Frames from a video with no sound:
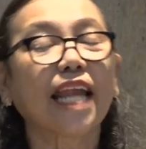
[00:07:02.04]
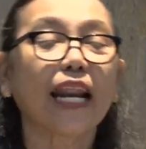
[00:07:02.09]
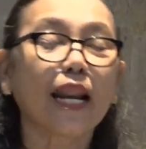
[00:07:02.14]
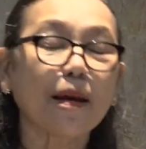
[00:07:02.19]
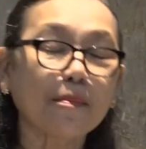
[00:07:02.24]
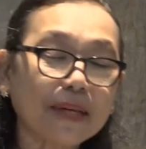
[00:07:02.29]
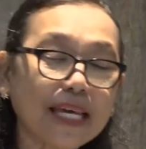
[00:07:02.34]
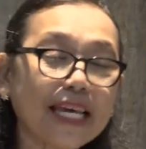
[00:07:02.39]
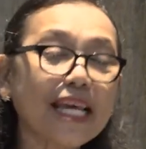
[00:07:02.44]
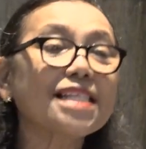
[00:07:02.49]

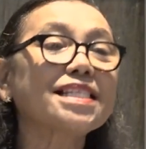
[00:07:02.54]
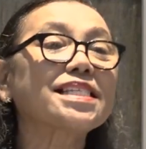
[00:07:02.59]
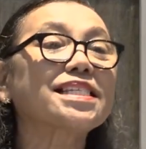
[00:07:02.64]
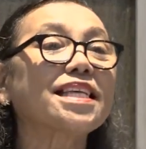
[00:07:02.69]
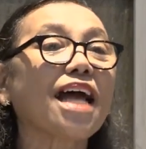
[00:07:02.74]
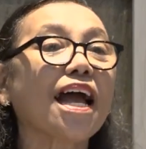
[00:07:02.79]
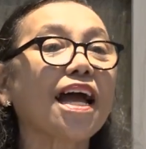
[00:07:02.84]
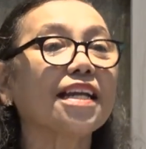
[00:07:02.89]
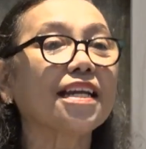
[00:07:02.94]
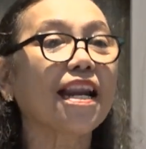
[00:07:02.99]
dalam
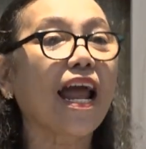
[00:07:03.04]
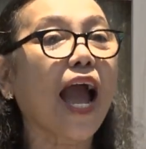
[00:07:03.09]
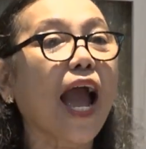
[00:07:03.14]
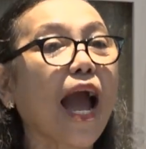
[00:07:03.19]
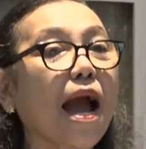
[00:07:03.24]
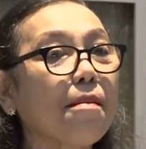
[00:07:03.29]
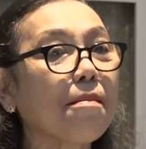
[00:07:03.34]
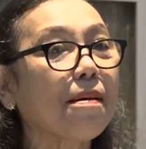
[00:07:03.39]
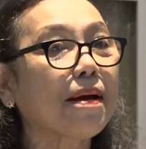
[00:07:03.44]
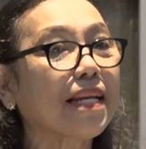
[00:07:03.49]
kisah
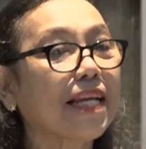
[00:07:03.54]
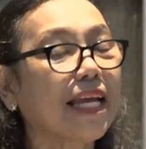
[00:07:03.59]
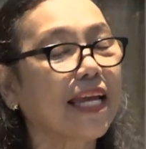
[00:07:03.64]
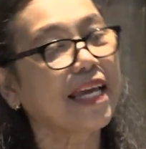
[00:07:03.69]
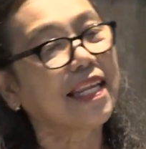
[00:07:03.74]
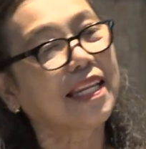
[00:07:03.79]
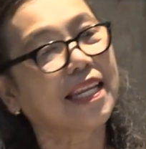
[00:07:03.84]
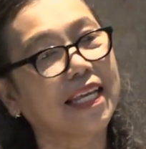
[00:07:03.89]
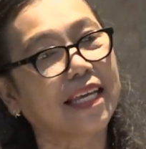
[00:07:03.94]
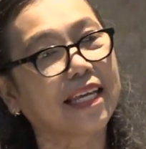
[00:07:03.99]
Naaman
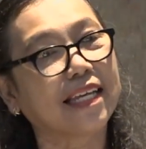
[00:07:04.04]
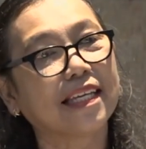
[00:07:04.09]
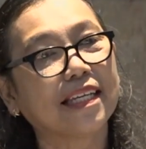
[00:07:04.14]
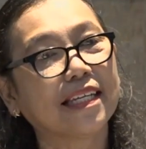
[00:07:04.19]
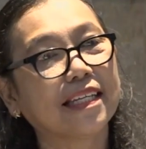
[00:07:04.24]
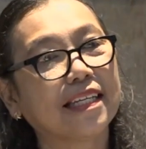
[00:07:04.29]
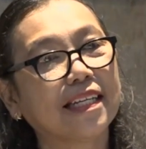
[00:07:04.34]
ini